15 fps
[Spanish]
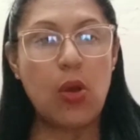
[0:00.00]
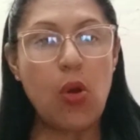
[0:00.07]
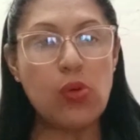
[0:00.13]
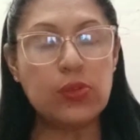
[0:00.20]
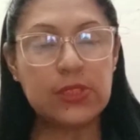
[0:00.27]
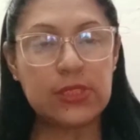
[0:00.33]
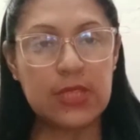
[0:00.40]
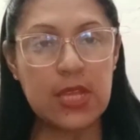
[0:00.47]

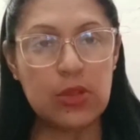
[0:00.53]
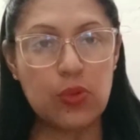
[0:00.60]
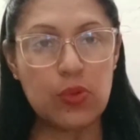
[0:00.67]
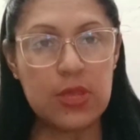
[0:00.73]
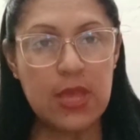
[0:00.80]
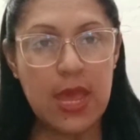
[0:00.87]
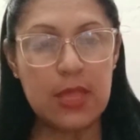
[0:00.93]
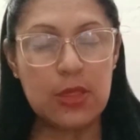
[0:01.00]

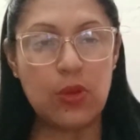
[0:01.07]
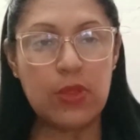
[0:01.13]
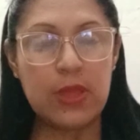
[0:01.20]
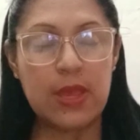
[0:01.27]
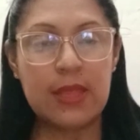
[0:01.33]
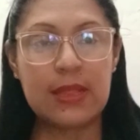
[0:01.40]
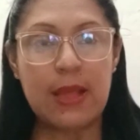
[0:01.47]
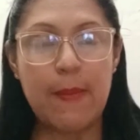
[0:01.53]
constituyendo
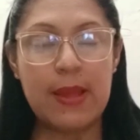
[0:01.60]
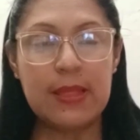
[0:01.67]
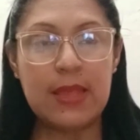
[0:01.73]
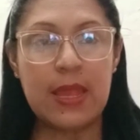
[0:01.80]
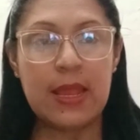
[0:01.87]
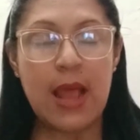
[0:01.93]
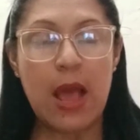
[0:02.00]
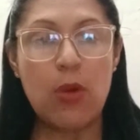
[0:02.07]
de esta
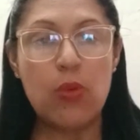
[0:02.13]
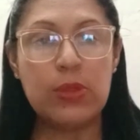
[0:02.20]
manera